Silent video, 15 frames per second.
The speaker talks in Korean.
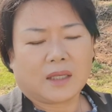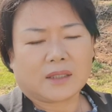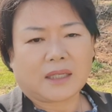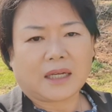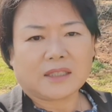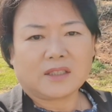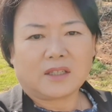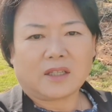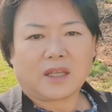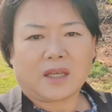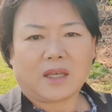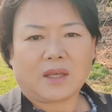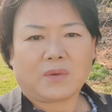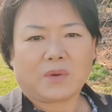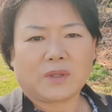
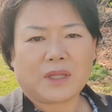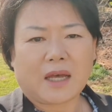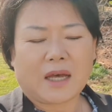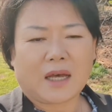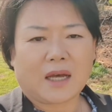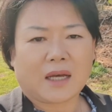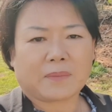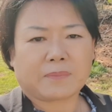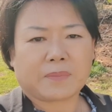작년에 워낙